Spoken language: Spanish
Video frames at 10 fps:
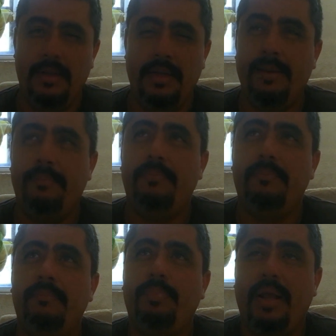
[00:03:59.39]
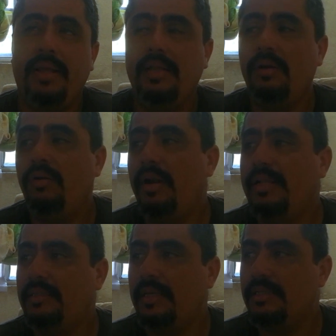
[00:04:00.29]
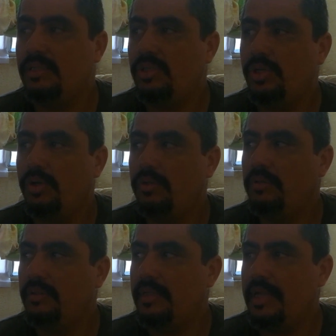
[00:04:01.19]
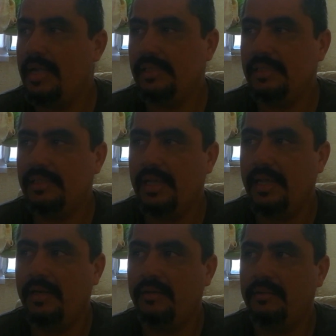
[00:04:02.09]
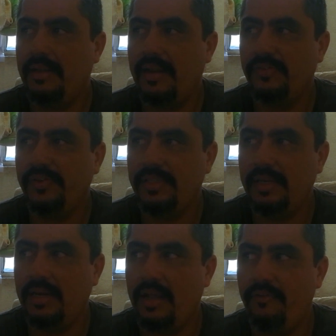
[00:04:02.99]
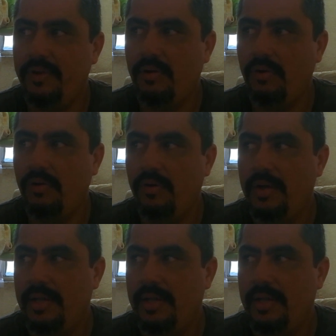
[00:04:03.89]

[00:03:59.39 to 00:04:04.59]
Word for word: Eh, por ahí tengo la intención de hacer transfer serigráfico